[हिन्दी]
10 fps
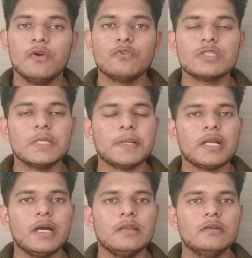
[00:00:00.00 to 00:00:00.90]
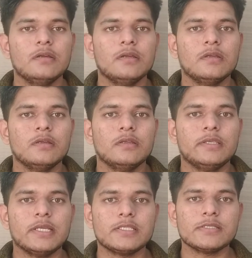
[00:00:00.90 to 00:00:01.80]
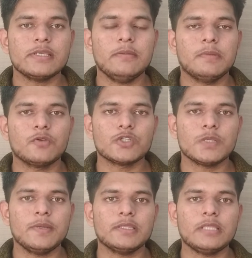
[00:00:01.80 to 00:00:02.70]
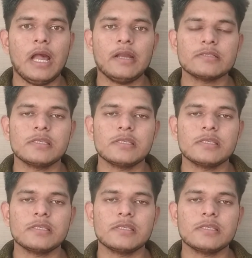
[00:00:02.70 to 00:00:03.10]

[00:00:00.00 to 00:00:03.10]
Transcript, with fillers: उसी प्रकार यज्ञ से मनुष्य में त्याग